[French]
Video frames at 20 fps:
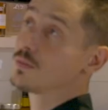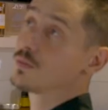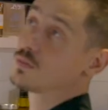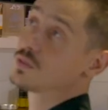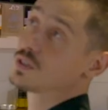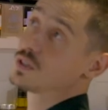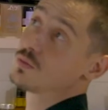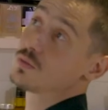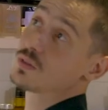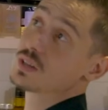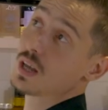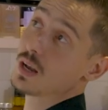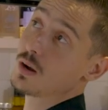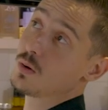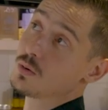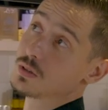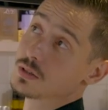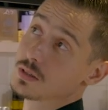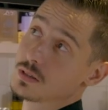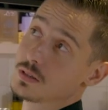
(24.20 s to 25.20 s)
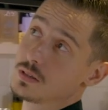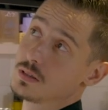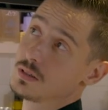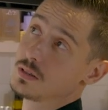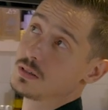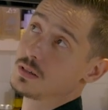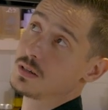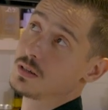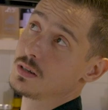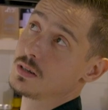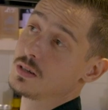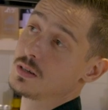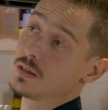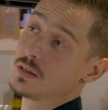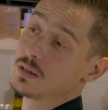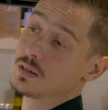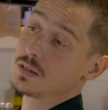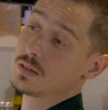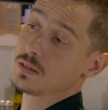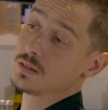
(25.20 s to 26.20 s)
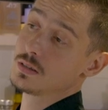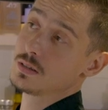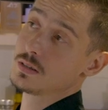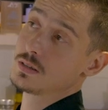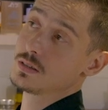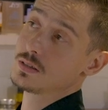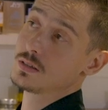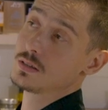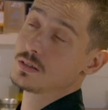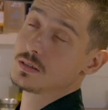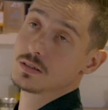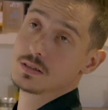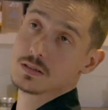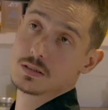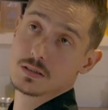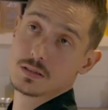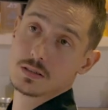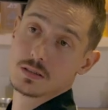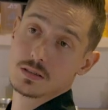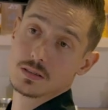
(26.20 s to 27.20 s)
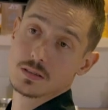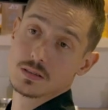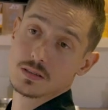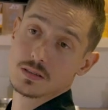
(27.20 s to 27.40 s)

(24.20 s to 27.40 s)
Et ensuite, j'ai été euh, en tant que salarié pendant